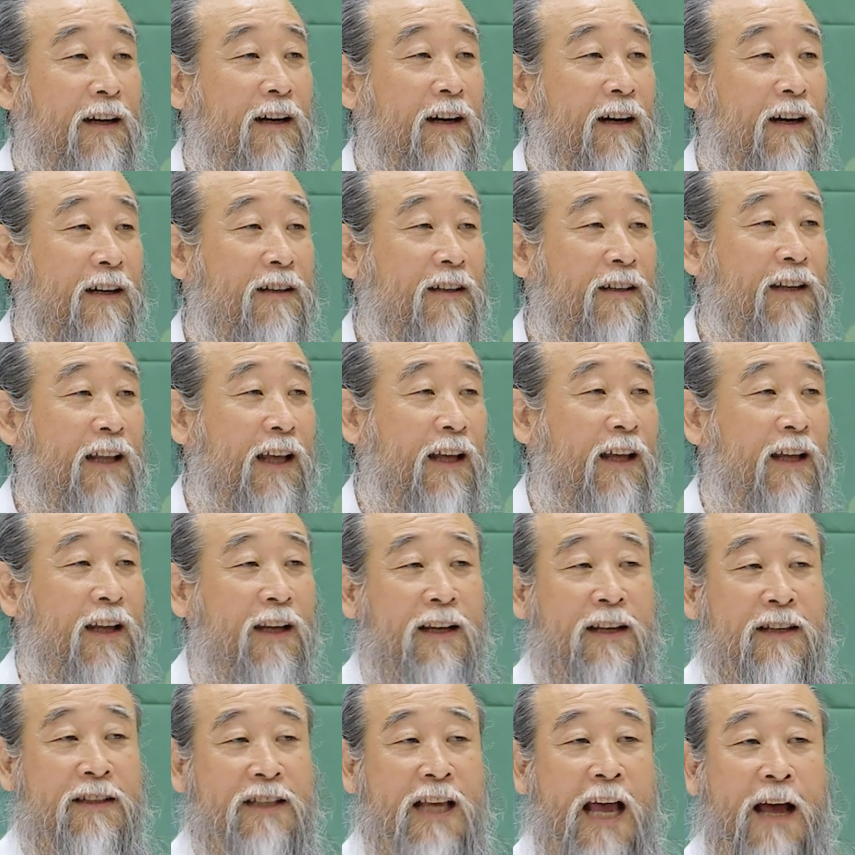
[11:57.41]
어, 그렇게
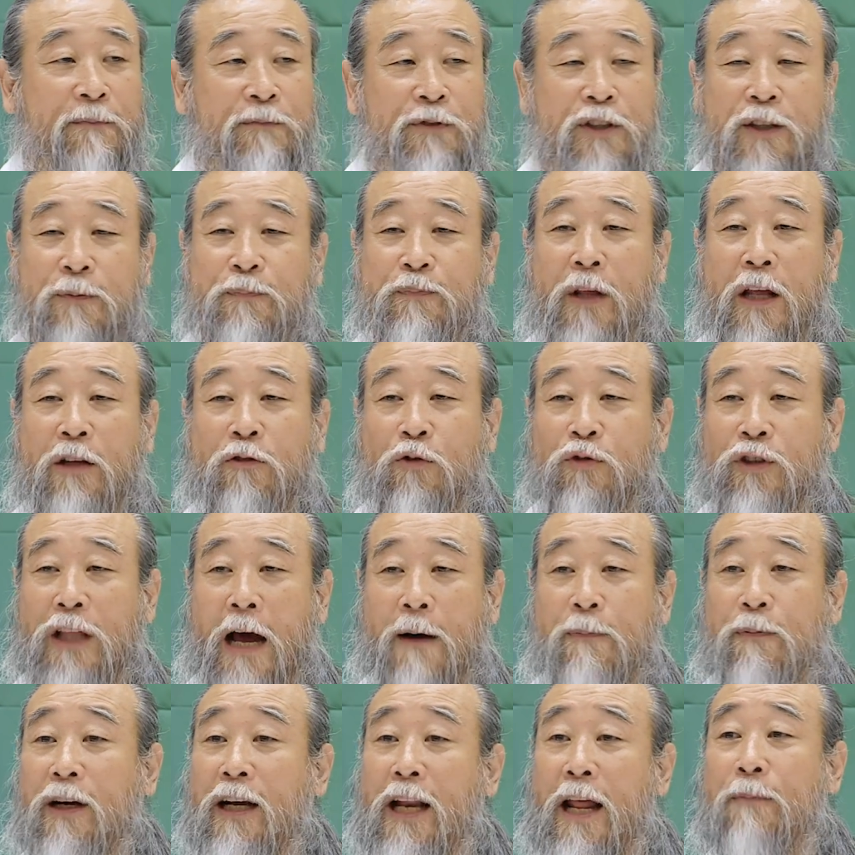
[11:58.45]
30대도
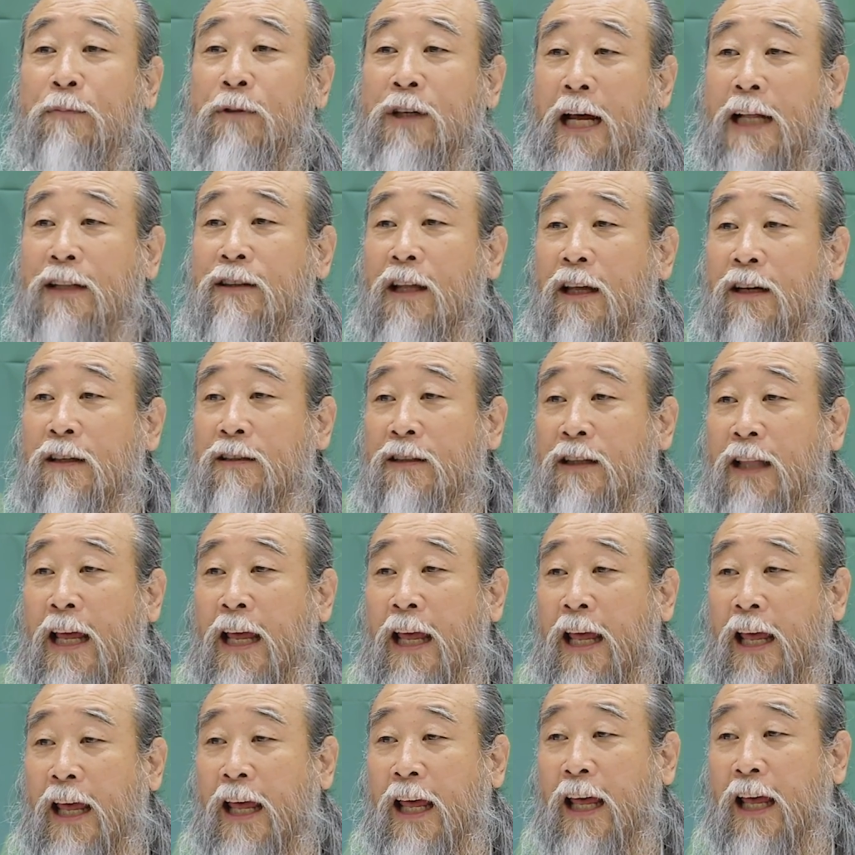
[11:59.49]
답을 내면 안
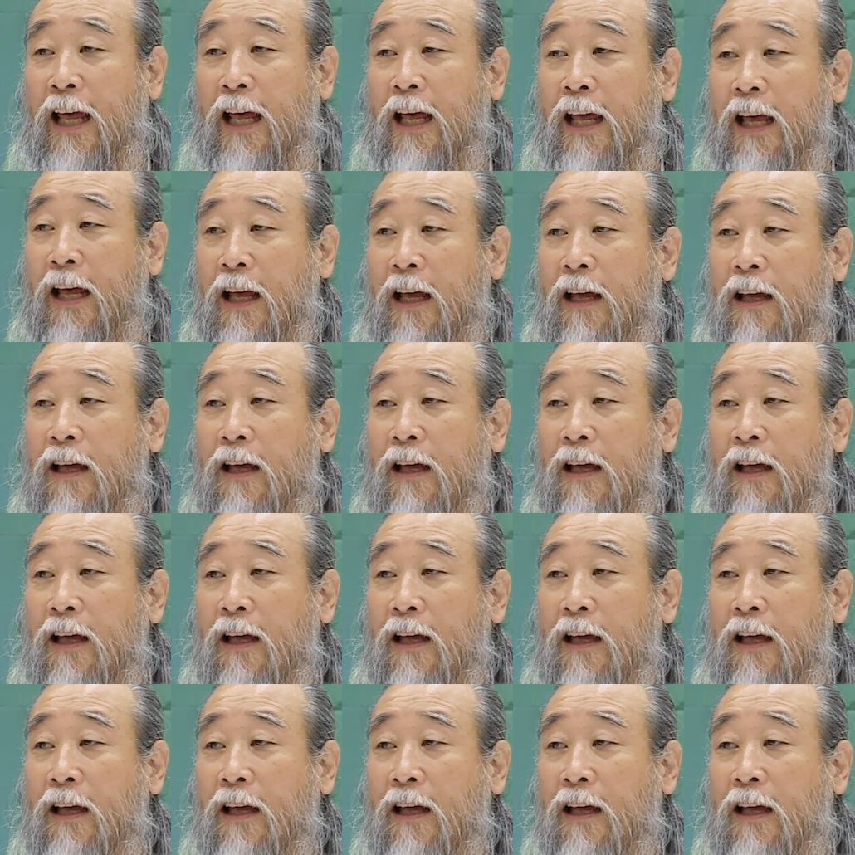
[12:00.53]
되는데